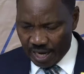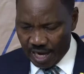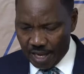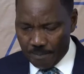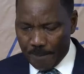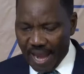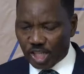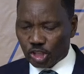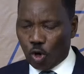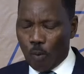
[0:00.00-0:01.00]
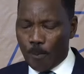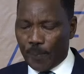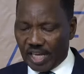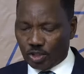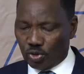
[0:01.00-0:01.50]
e bens com
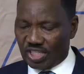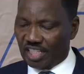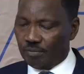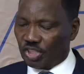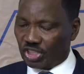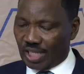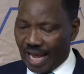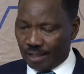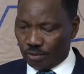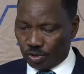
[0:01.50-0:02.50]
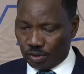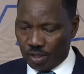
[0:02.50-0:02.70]
preços administrados,